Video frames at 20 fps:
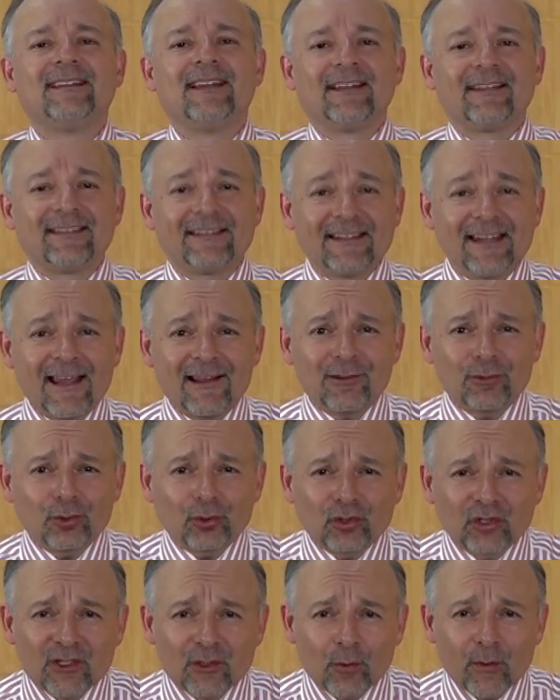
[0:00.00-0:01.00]
de
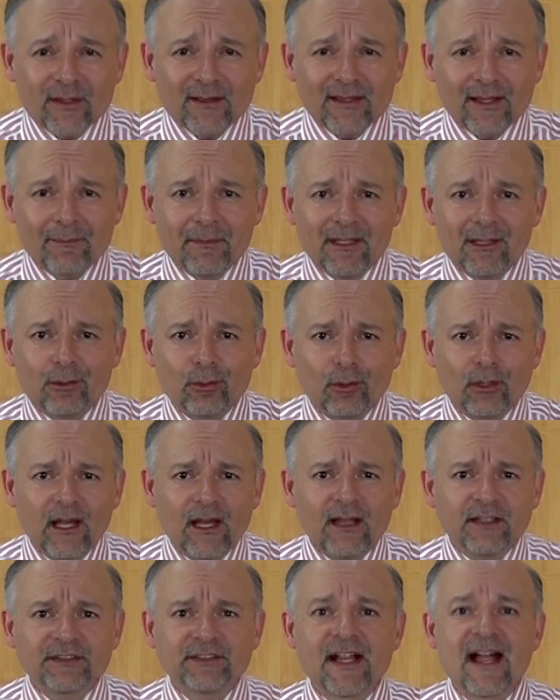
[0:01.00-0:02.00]
150 mil
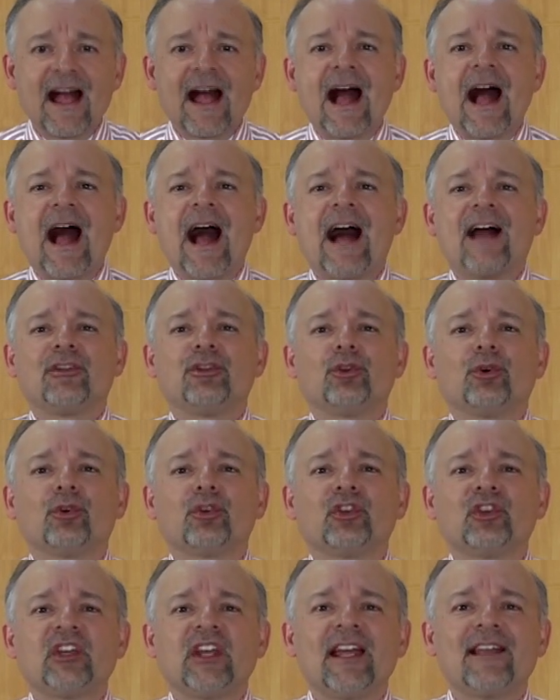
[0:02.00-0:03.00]
dólares a
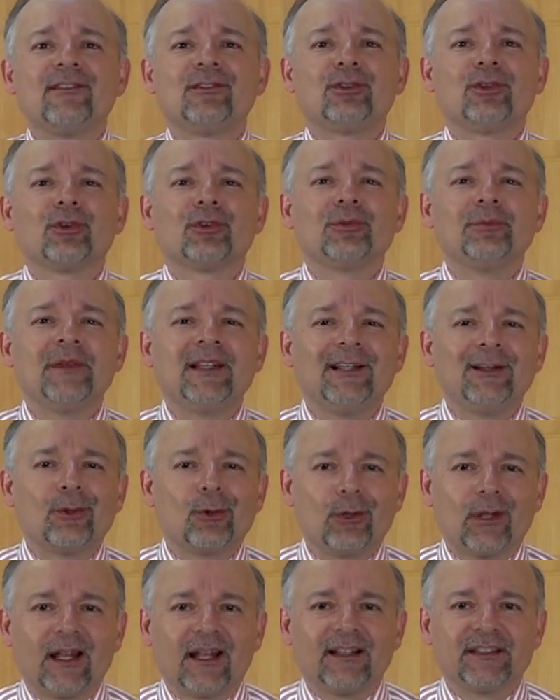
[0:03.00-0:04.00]
200 mil
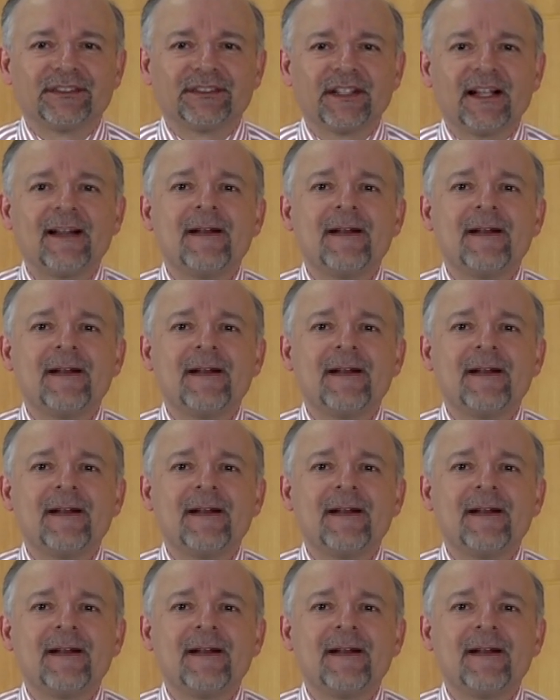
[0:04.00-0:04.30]
dólares.